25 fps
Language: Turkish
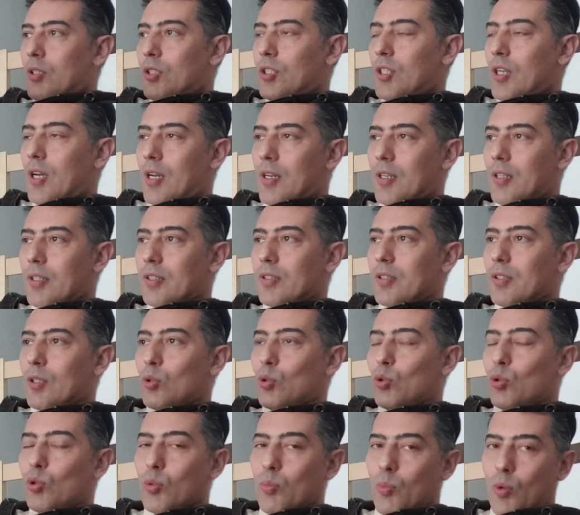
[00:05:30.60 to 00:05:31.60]

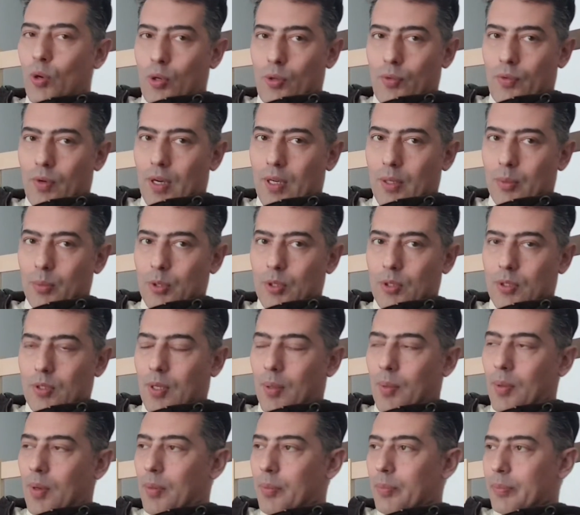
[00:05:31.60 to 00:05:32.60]
Ciğerlerinde tümör varmış.
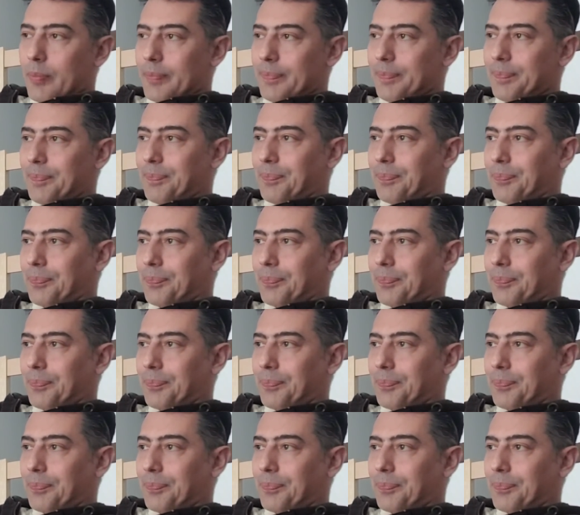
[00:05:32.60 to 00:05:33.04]
Tamam mı?